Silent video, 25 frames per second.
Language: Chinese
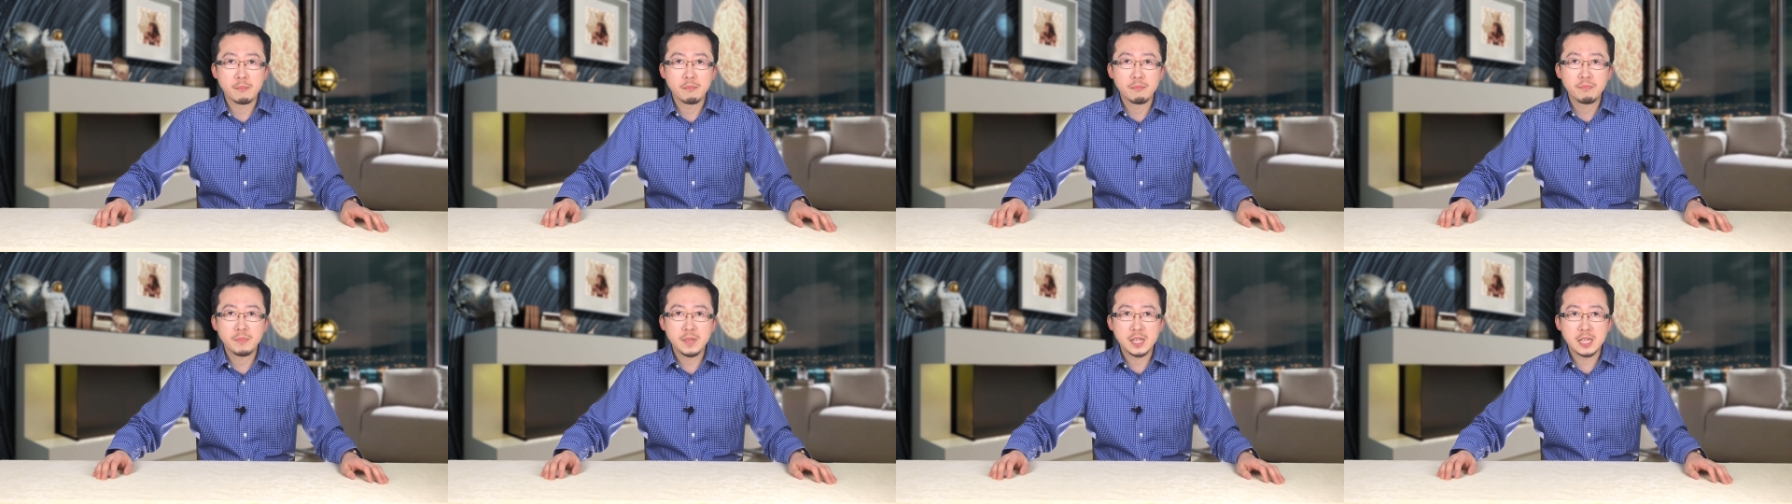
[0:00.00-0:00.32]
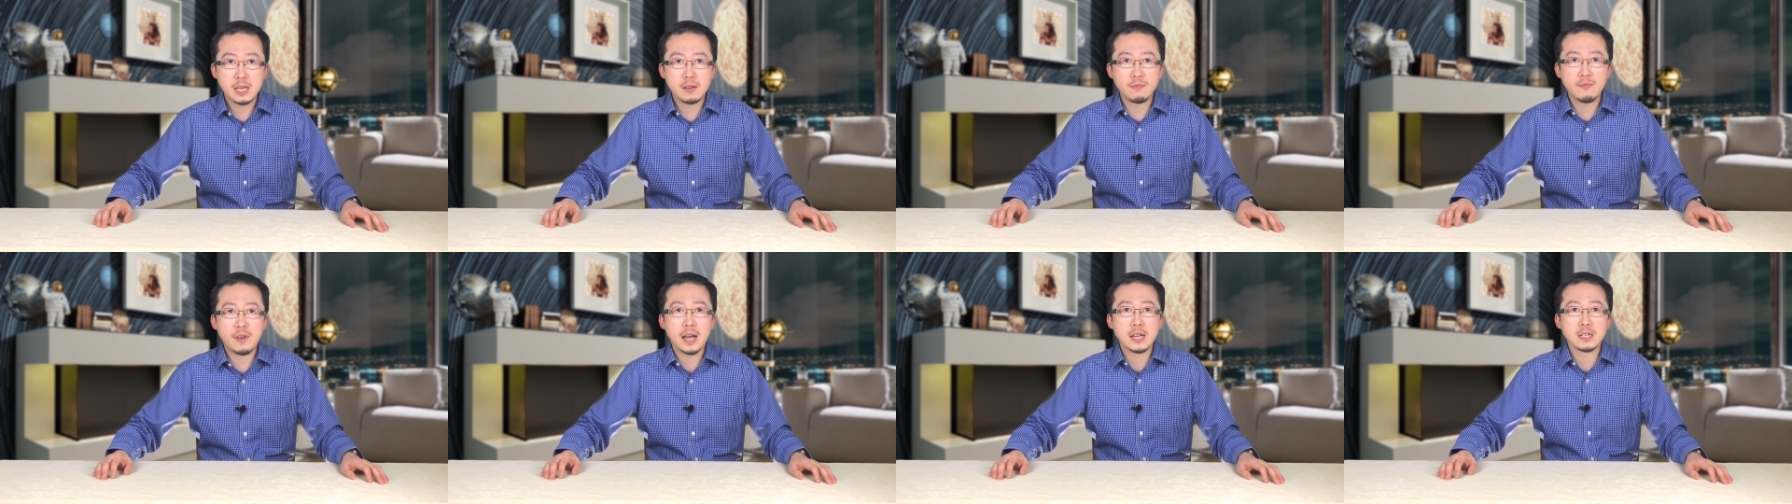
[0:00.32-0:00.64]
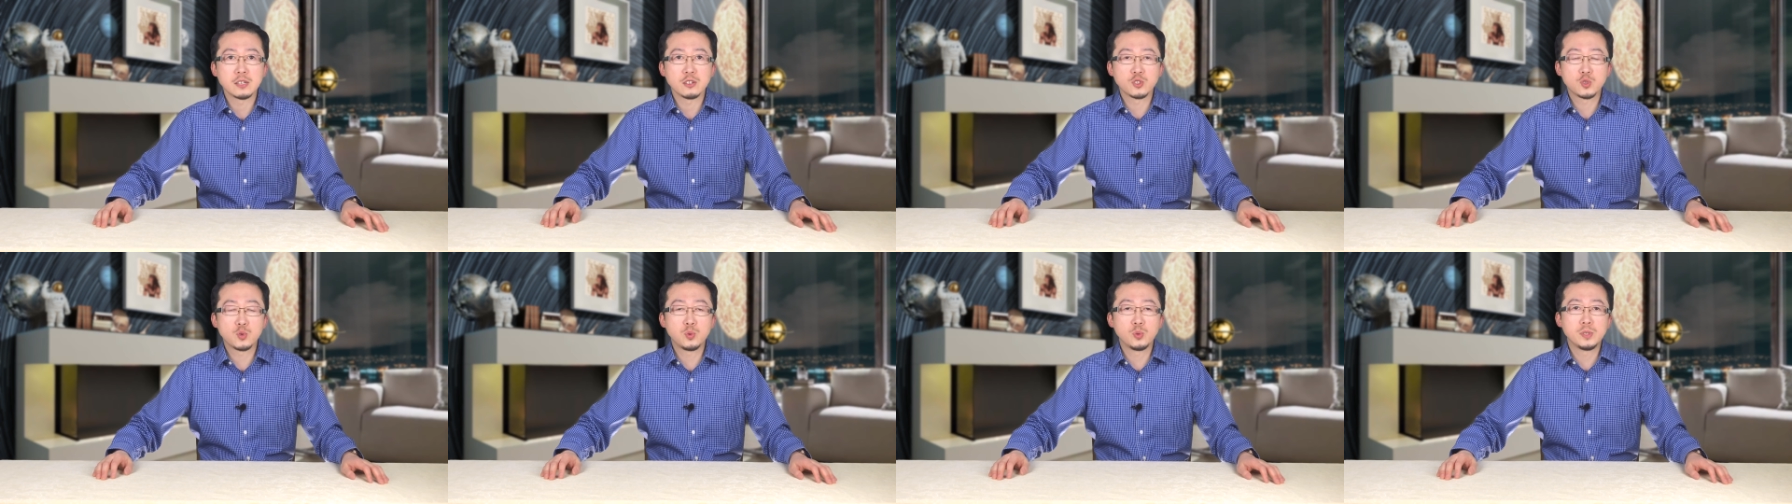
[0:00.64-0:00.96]
那天晚
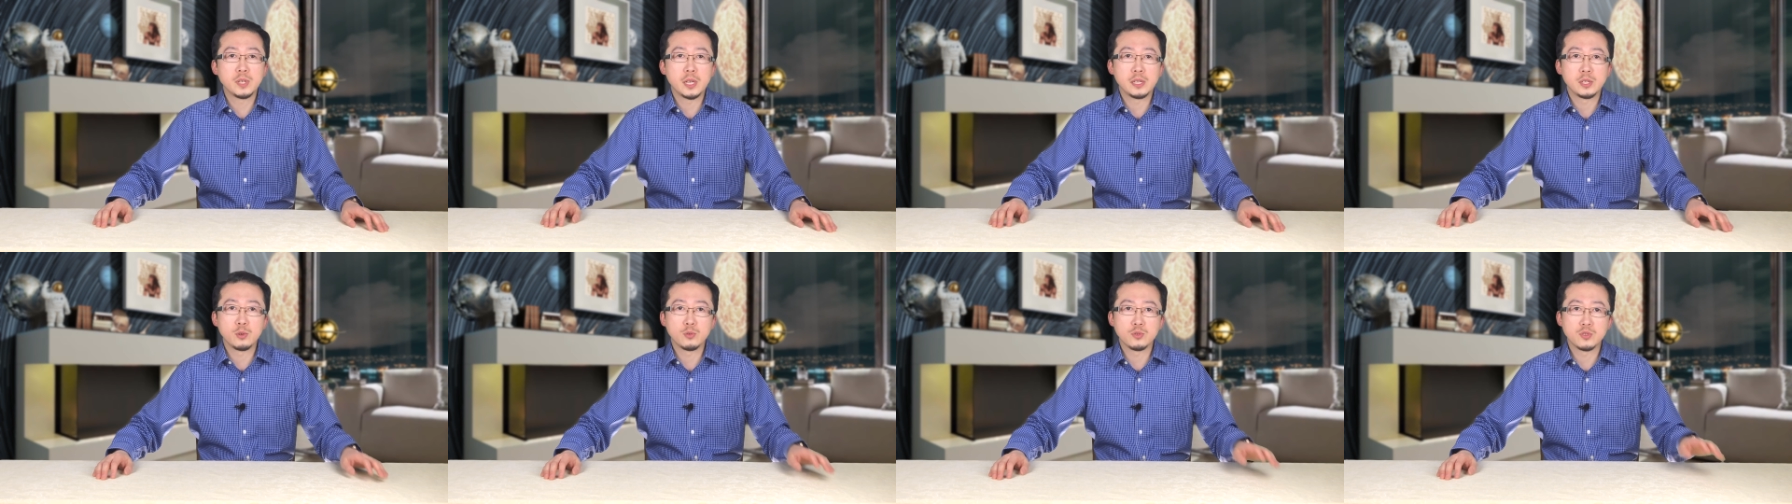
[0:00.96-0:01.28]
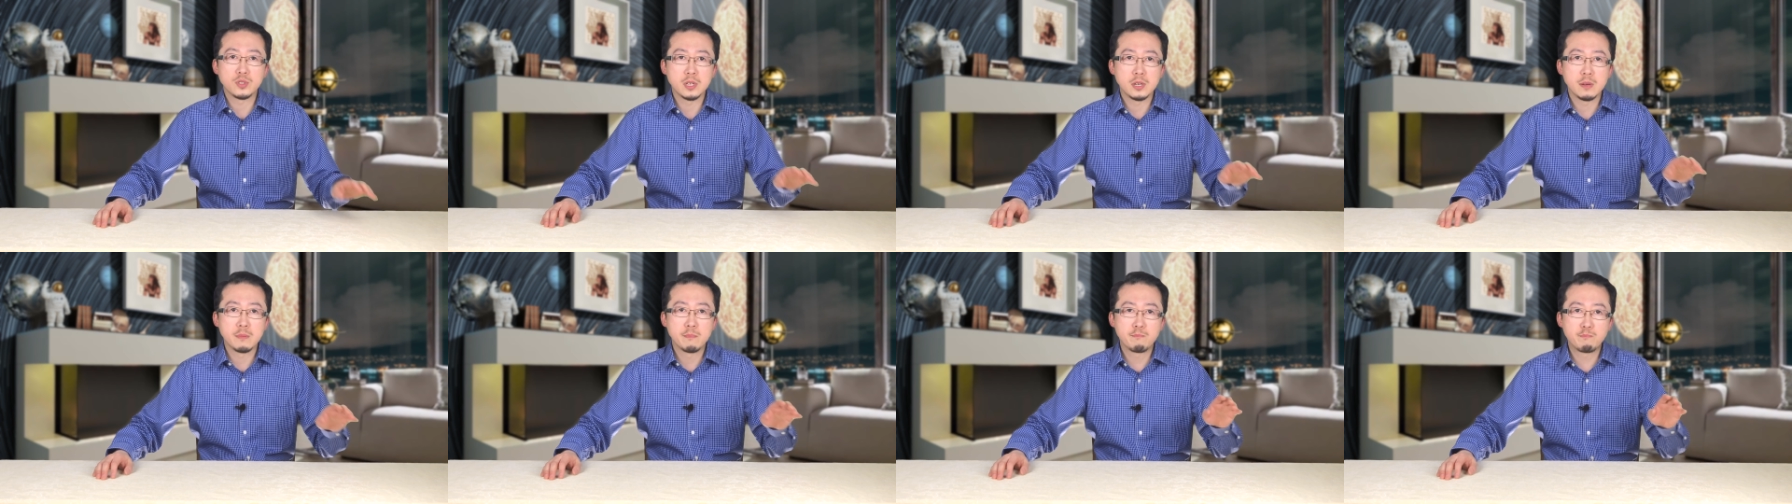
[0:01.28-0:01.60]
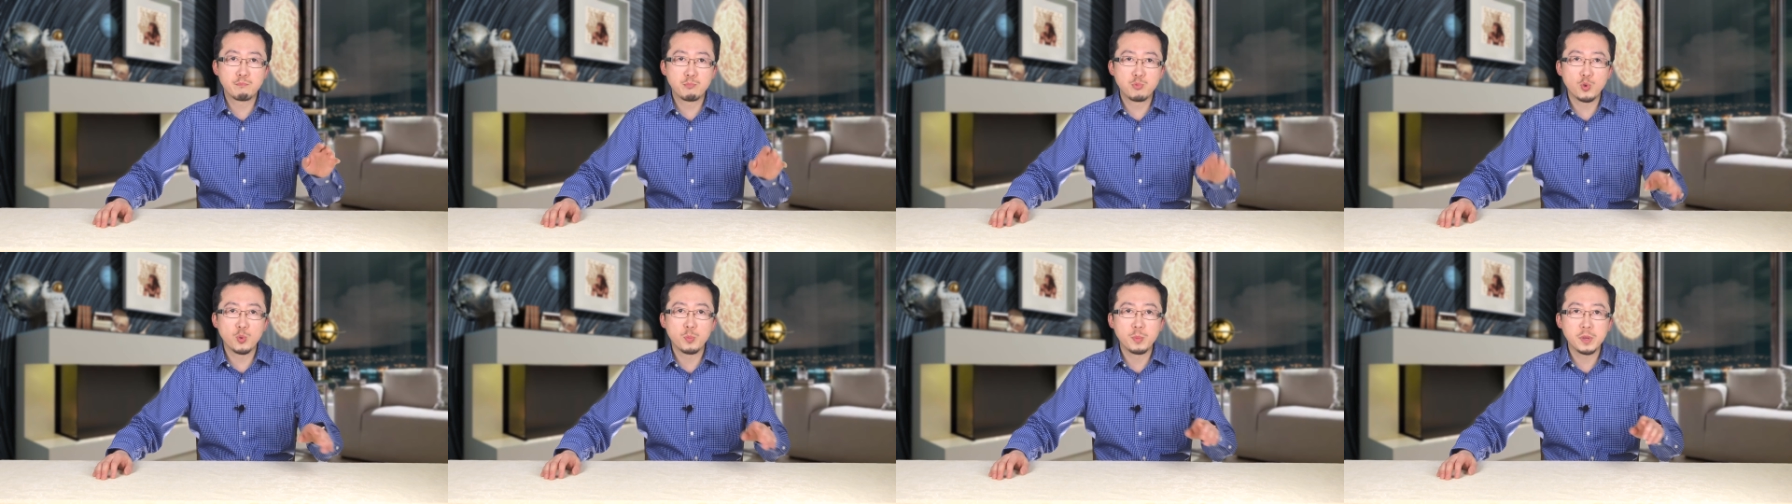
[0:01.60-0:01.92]
上出现就是
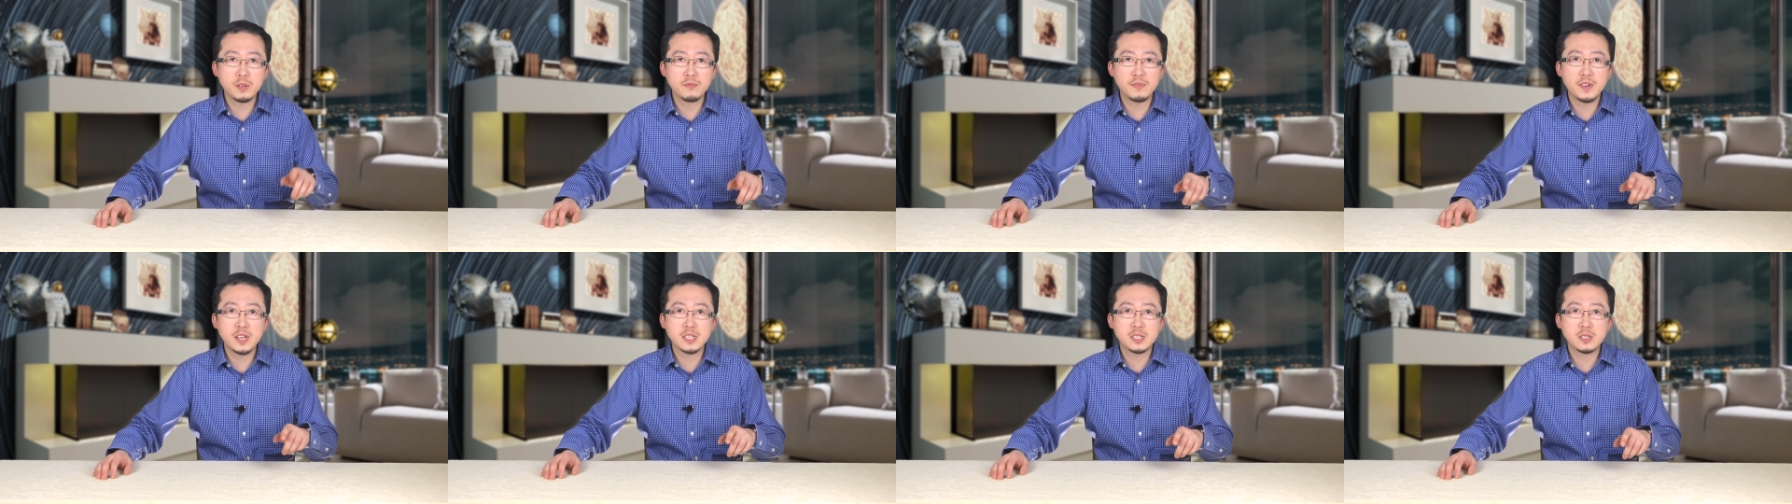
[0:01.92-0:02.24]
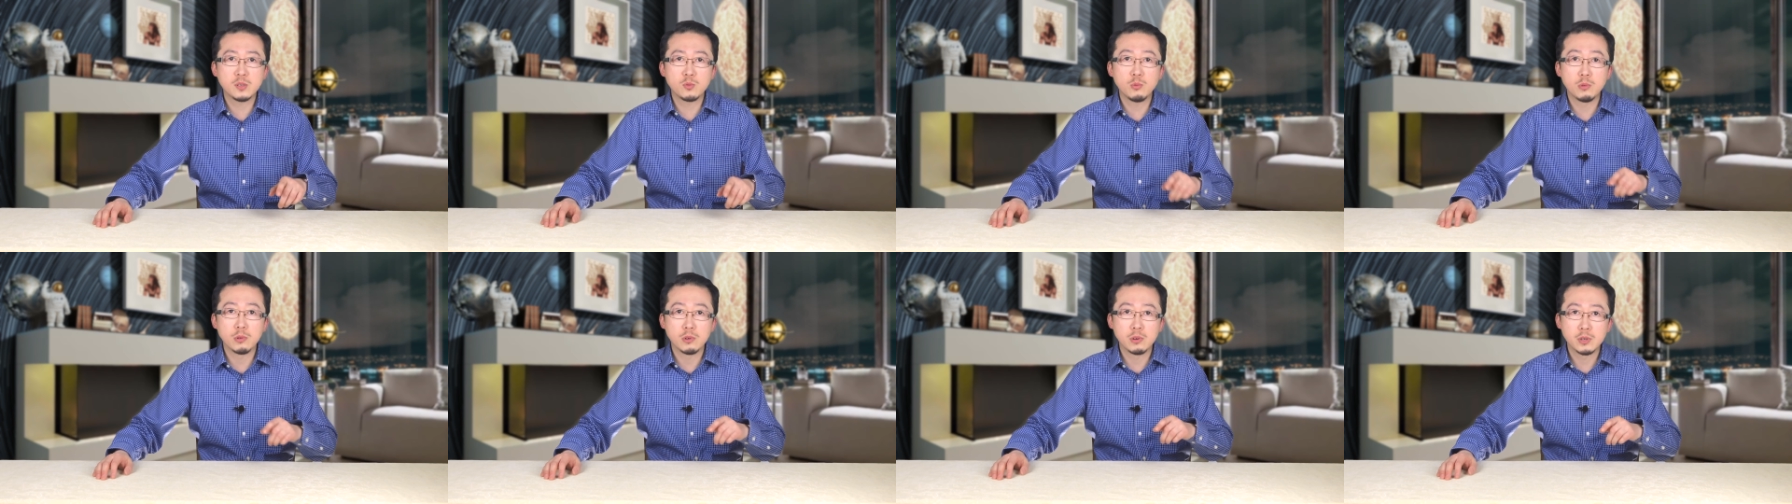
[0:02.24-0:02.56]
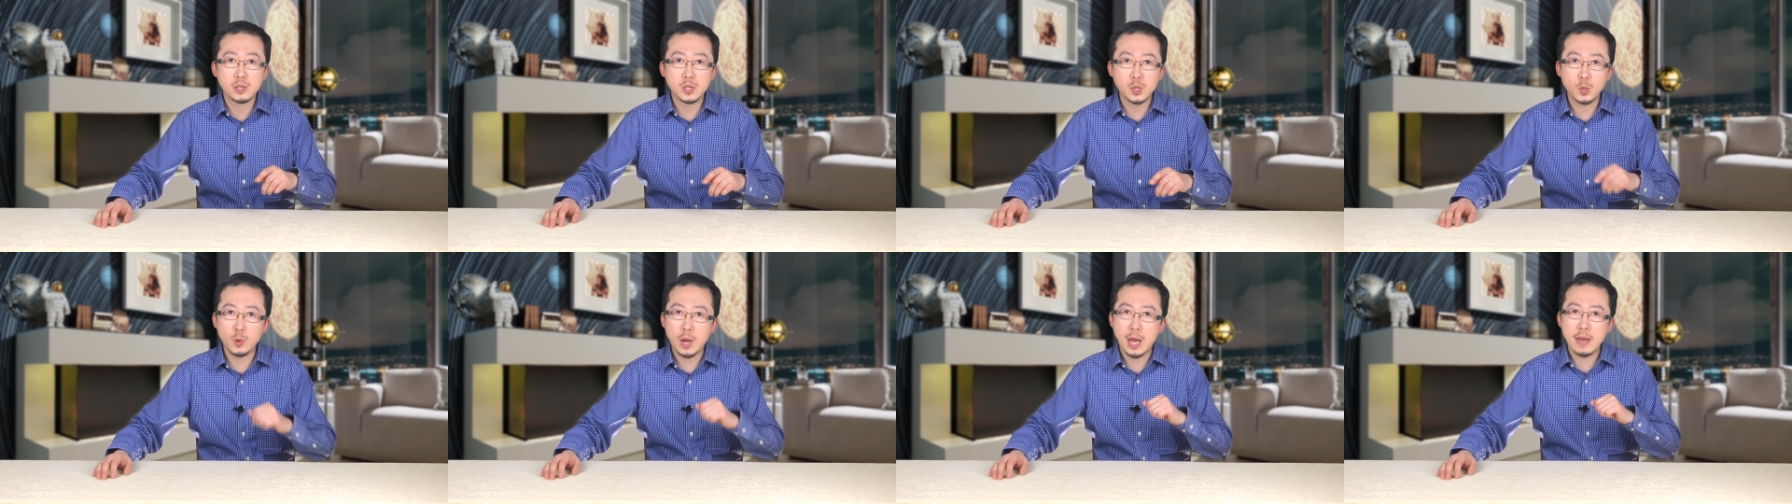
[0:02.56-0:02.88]
不明飞行物
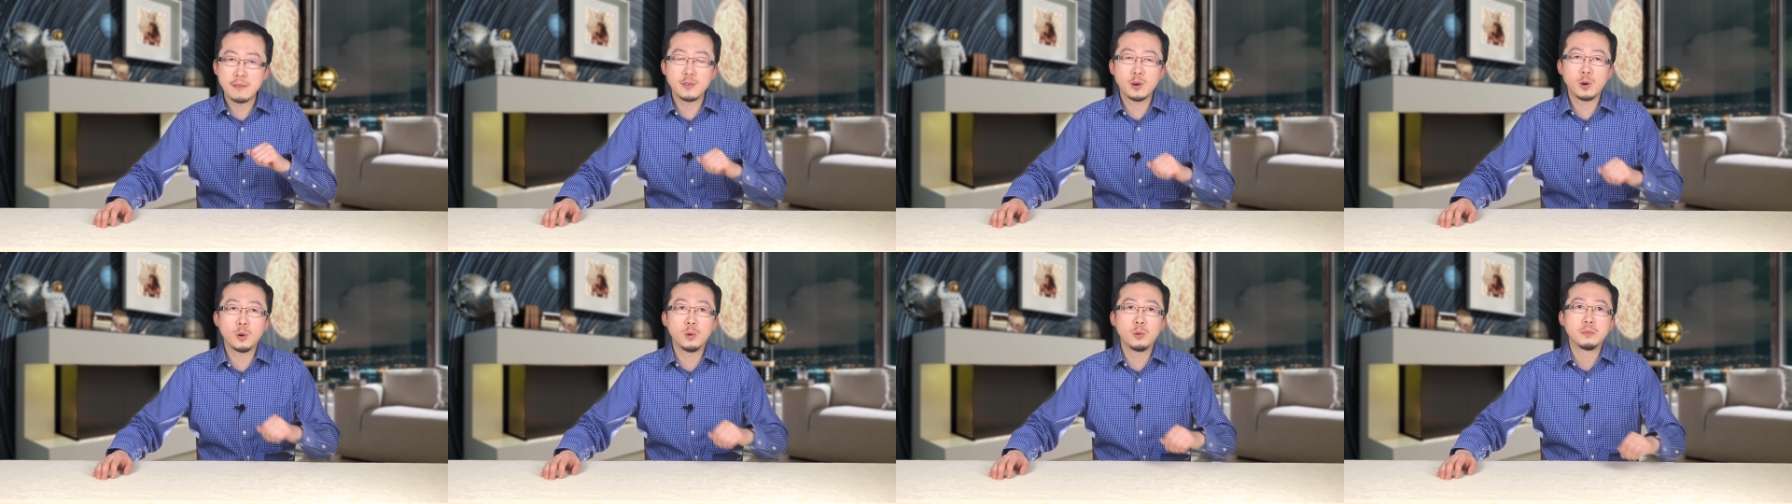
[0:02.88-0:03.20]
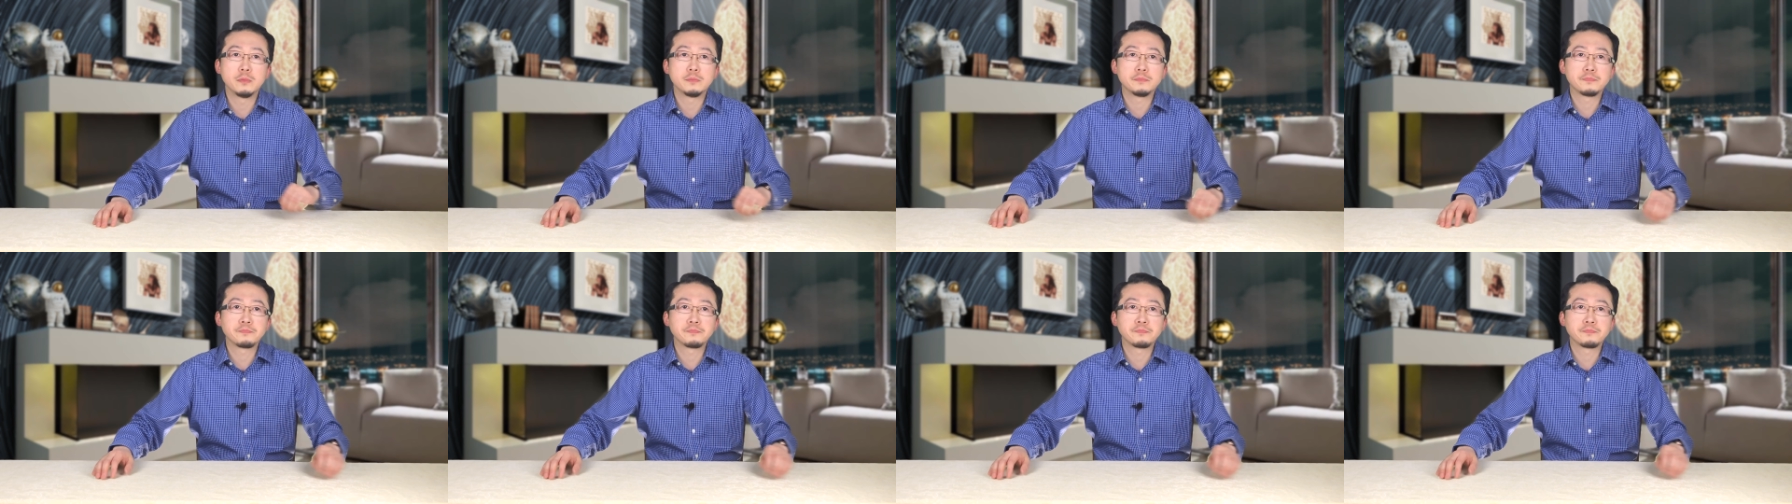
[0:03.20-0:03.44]
U F O。